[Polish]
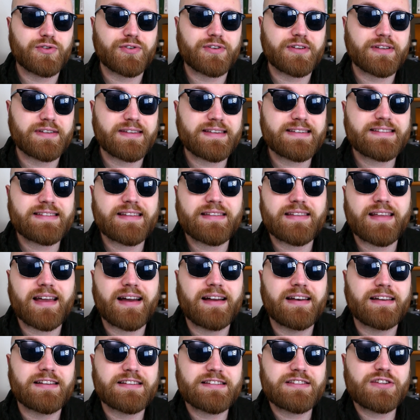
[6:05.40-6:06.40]
który niestety,
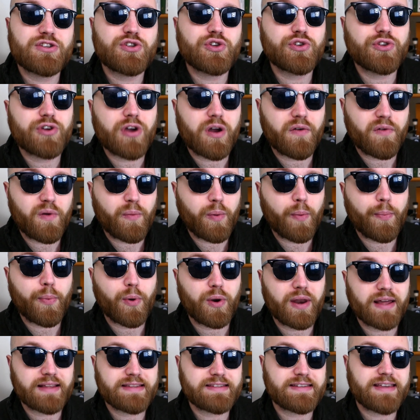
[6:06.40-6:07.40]
ale zdziesiątkował
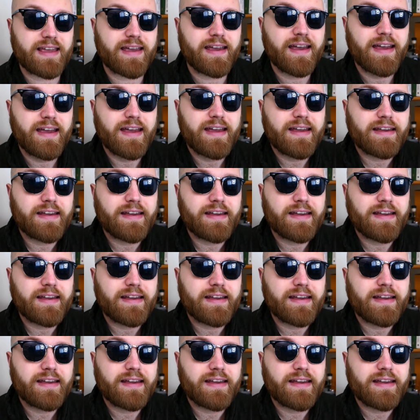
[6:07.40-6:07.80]
populację